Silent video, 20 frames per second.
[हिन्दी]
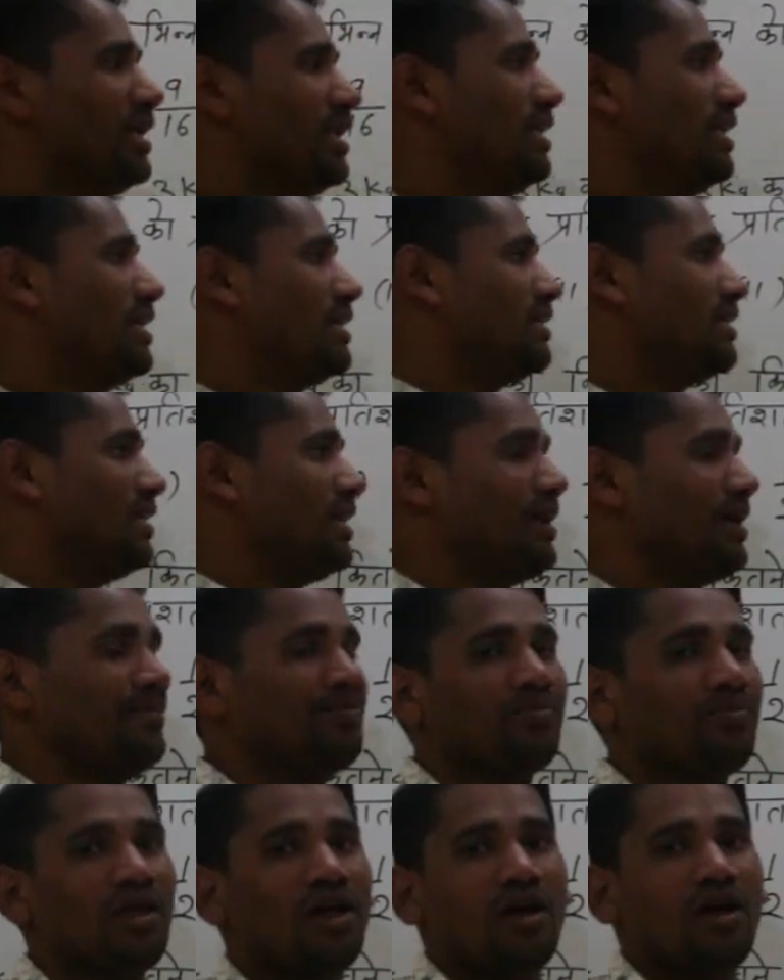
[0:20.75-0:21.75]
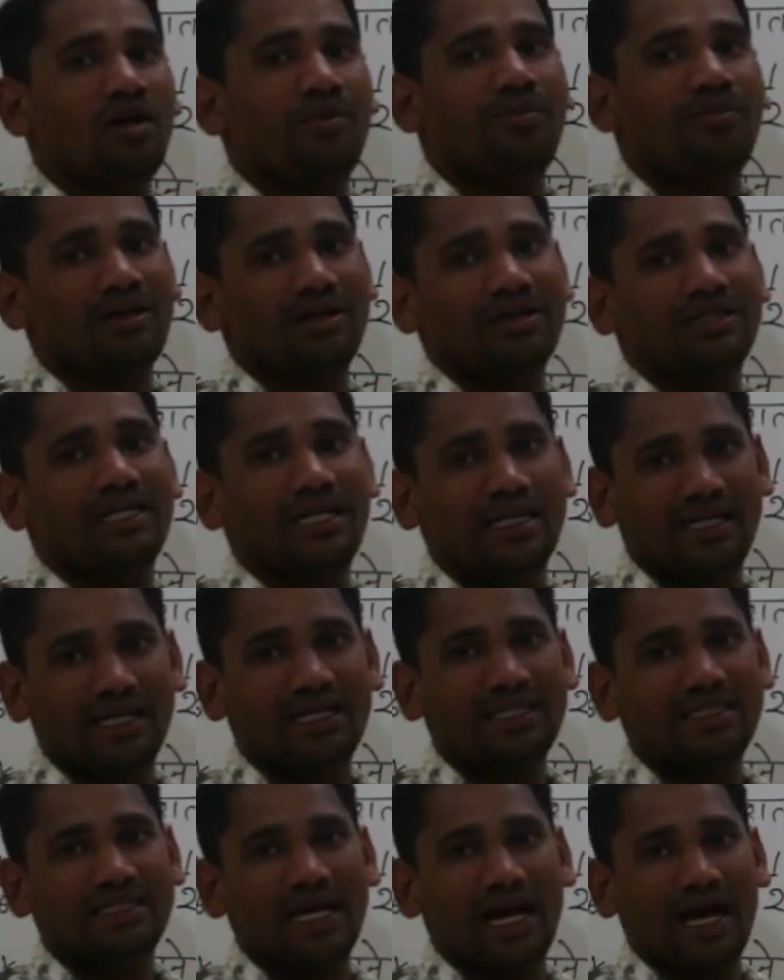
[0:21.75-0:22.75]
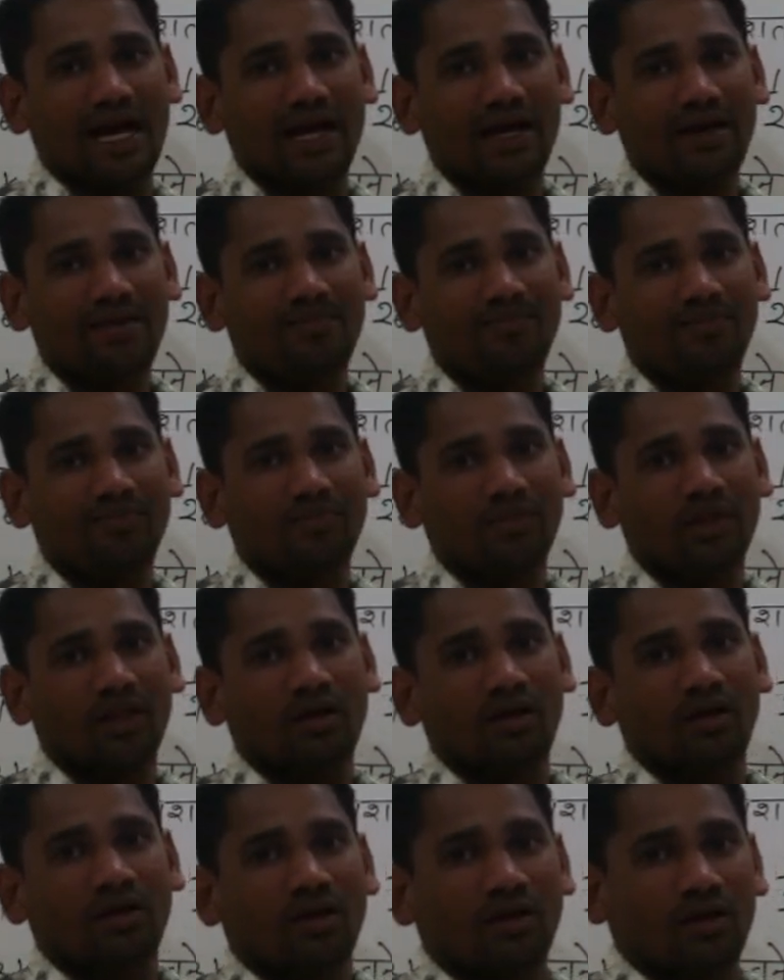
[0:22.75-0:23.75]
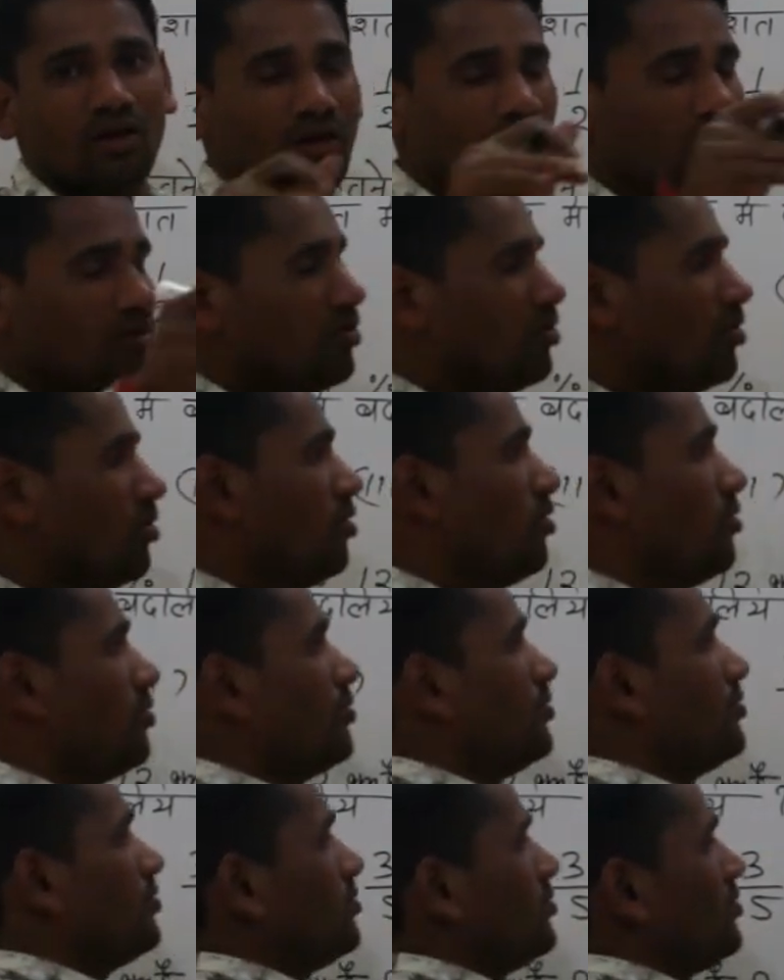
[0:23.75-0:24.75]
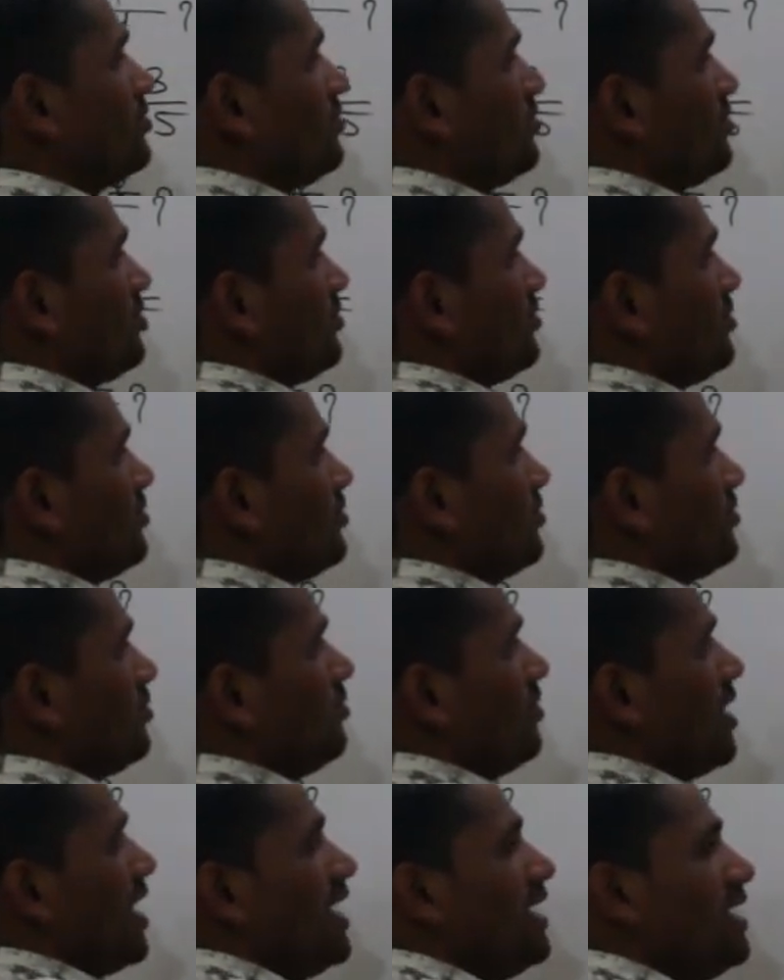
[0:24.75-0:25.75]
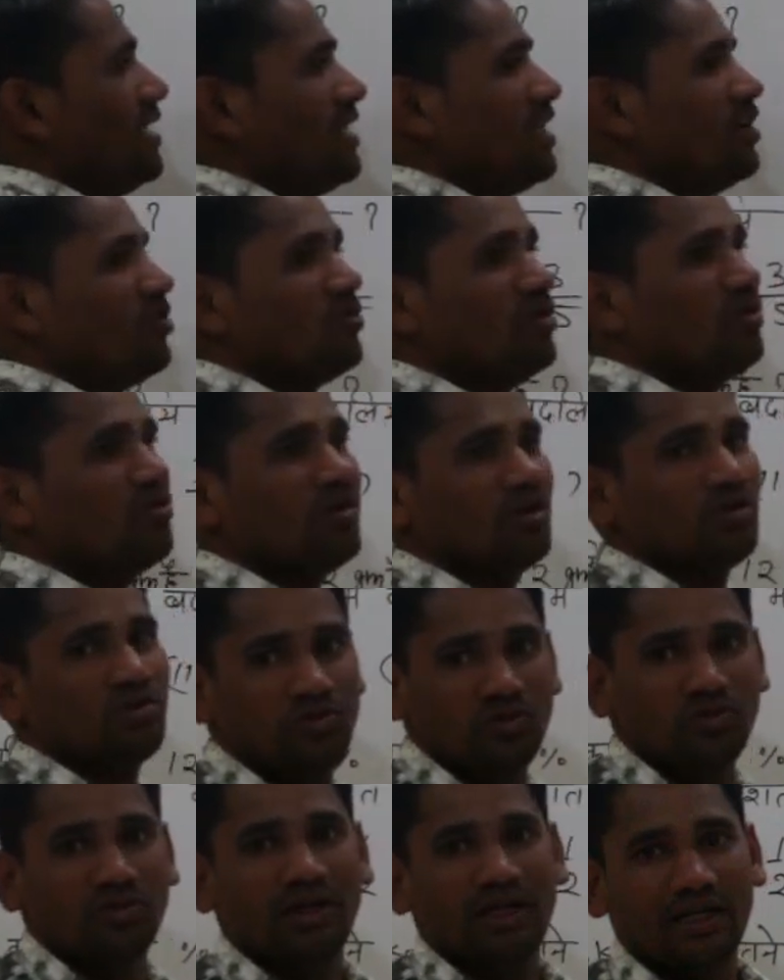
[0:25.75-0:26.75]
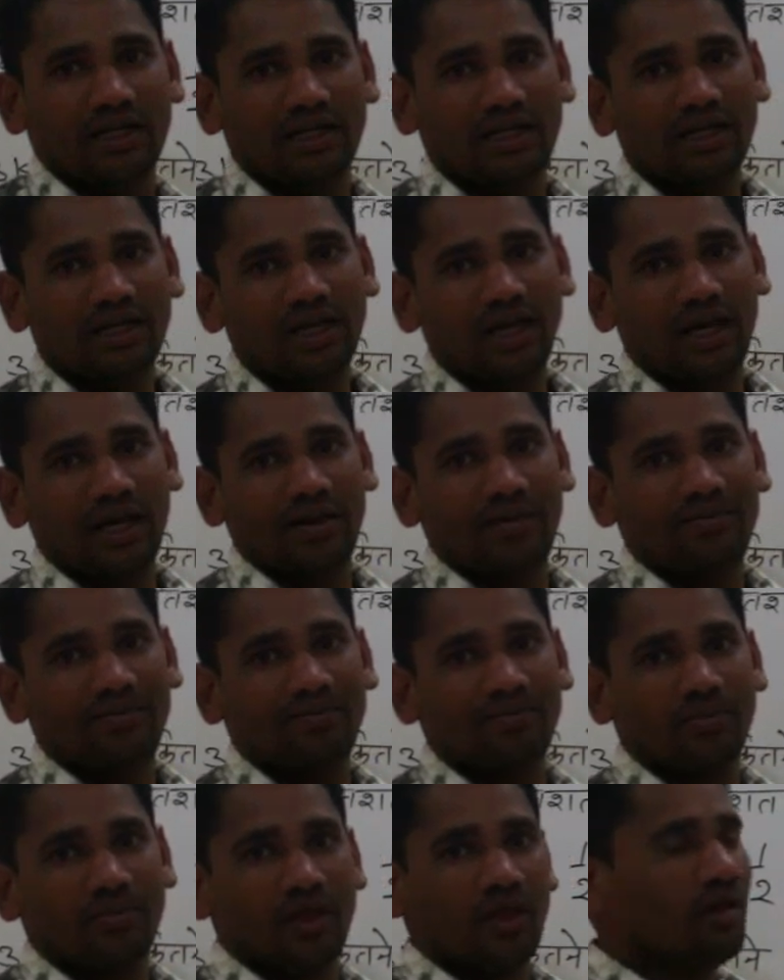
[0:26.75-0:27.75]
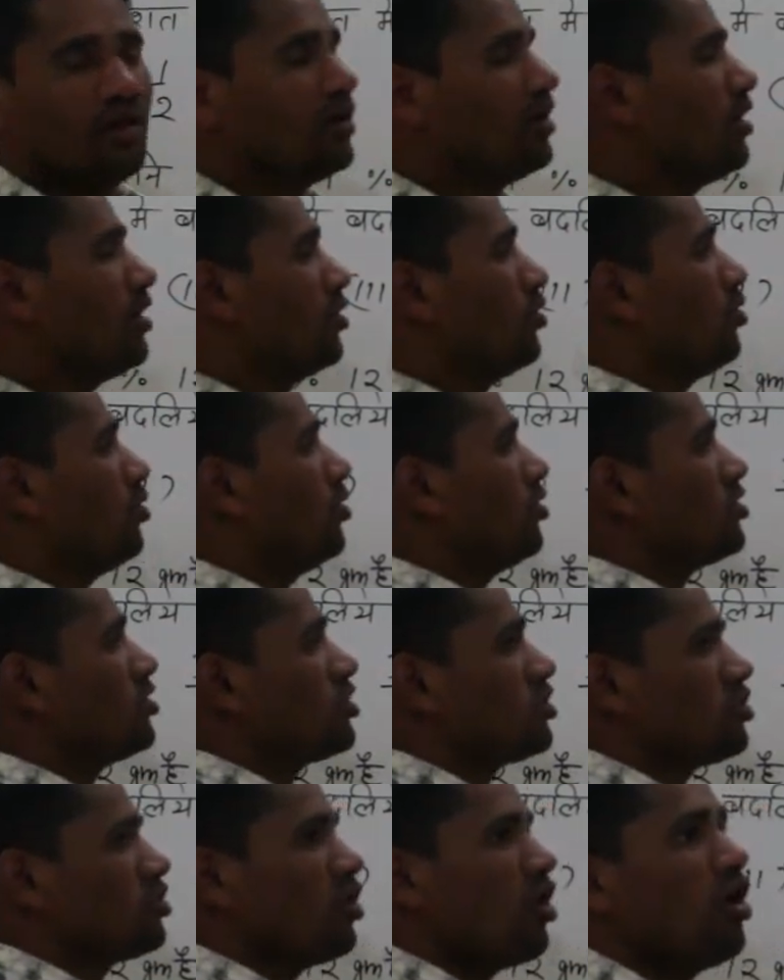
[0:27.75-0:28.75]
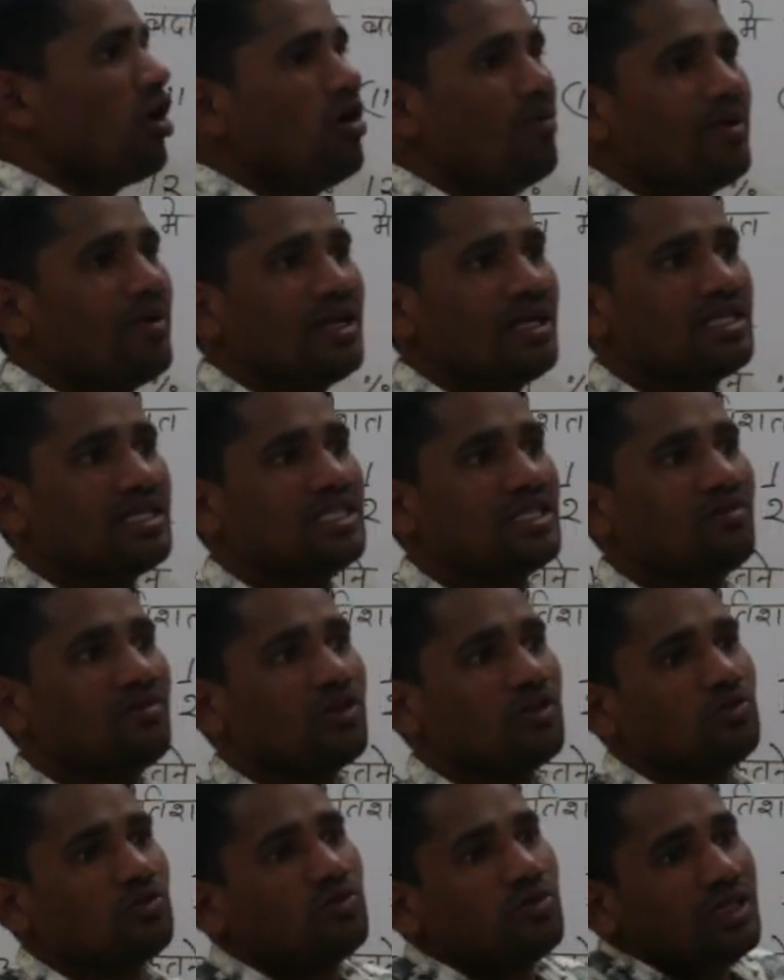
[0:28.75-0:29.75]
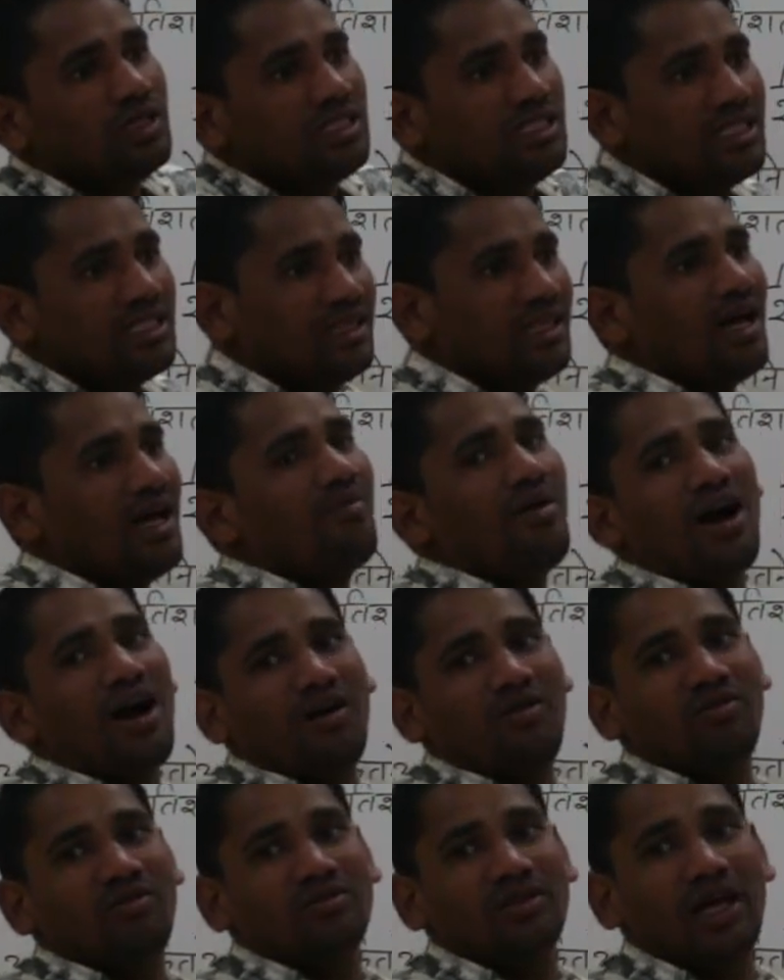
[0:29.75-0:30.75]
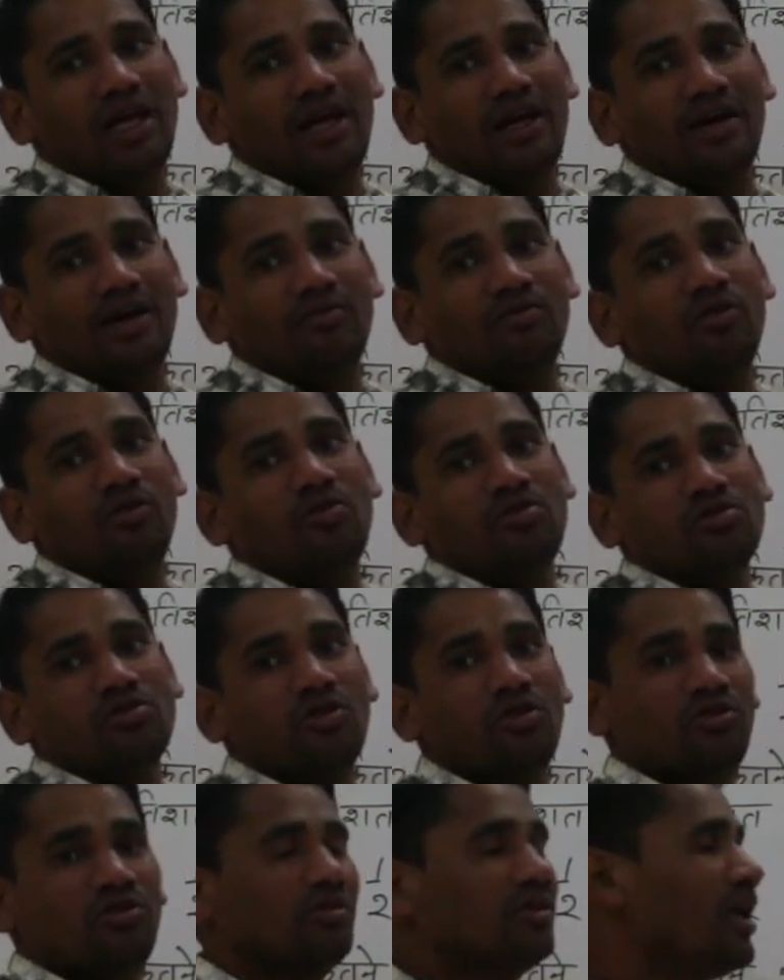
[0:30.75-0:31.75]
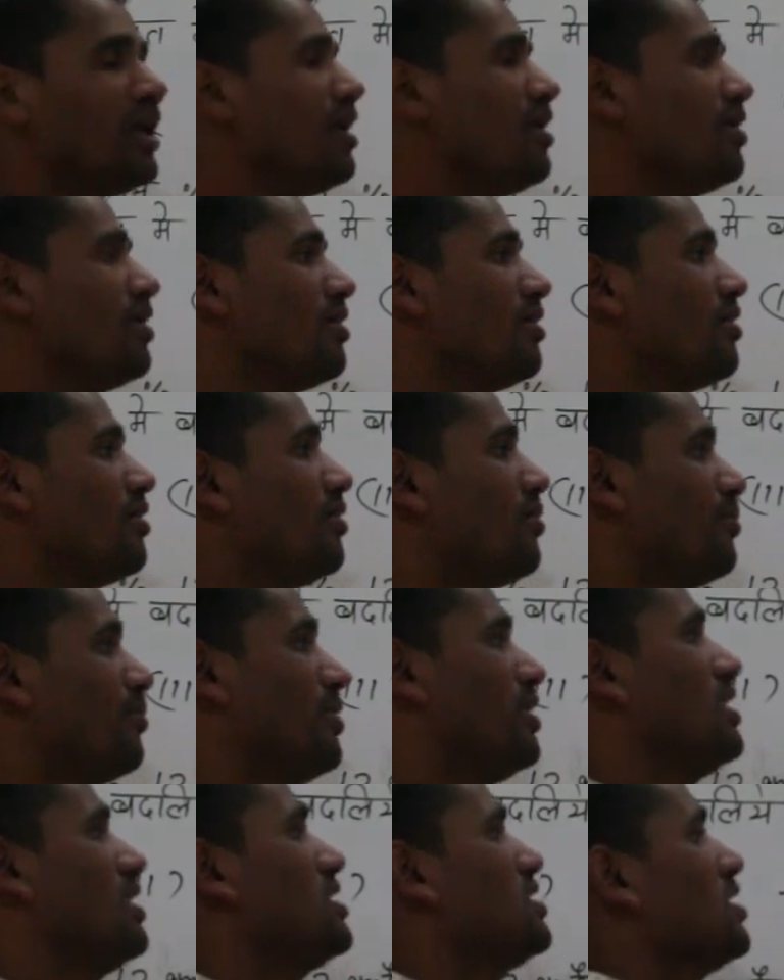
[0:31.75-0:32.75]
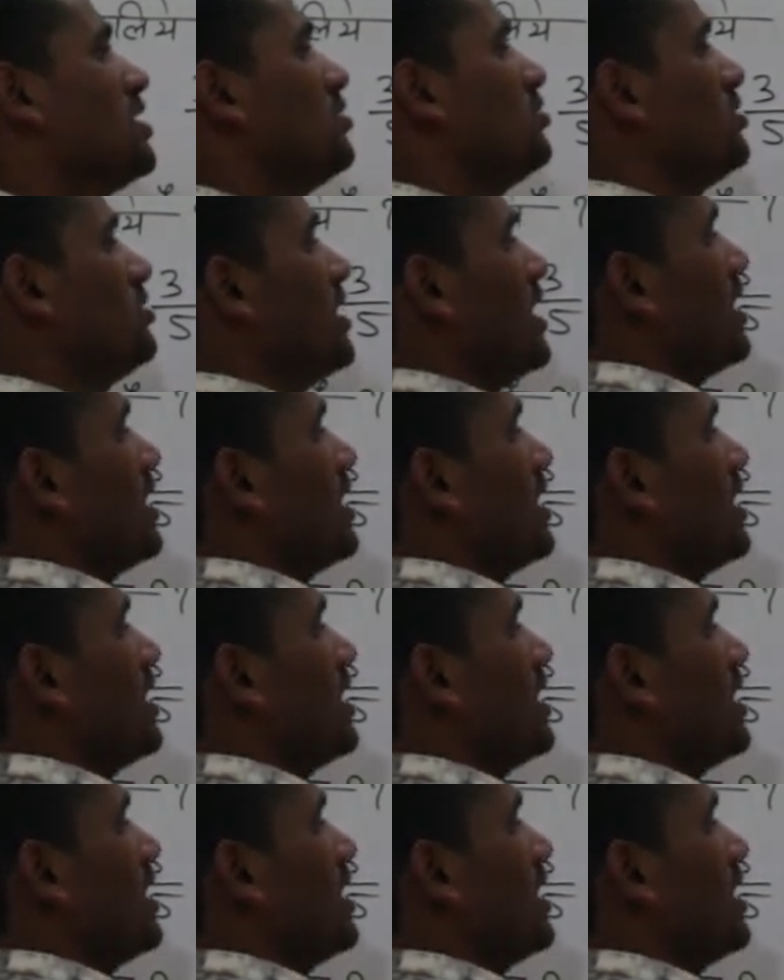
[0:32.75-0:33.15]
पहले देखते हैं परसेंटेज क्या है तो मान लेते हैं कोई वस्तु है ठीक है तो सौ में किसी वस्तु का जितना भाग होता है वो उसका उतना प्रतिशत हो